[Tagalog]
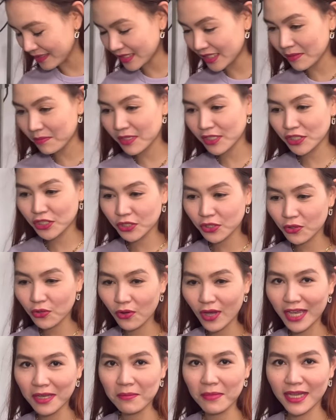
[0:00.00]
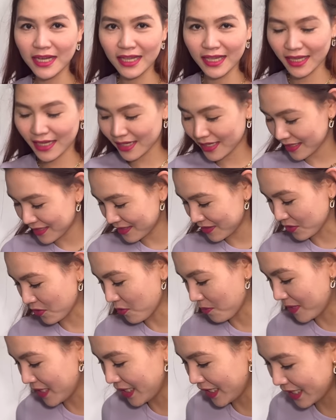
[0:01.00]
Si Miss Yu ay maliit,
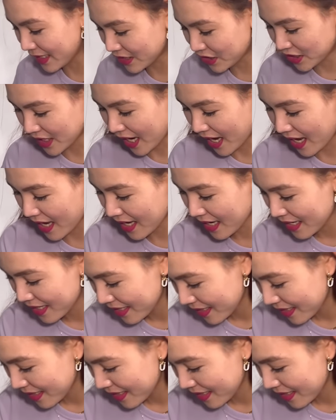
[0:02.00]
so maliit siya.